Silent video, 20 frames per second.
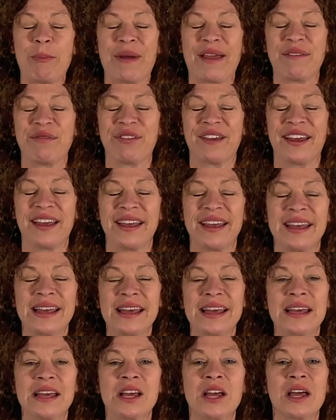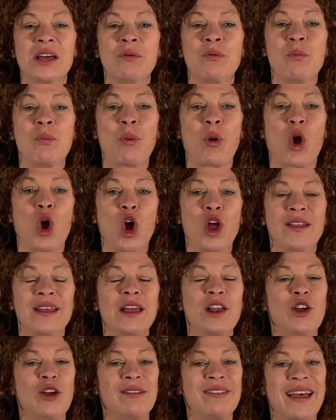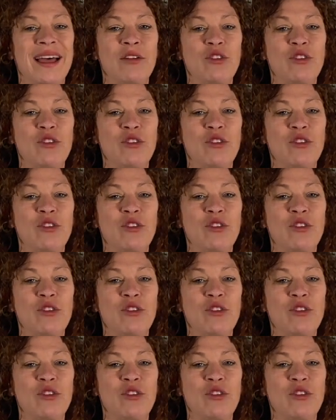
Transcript: préférée, prenez le temps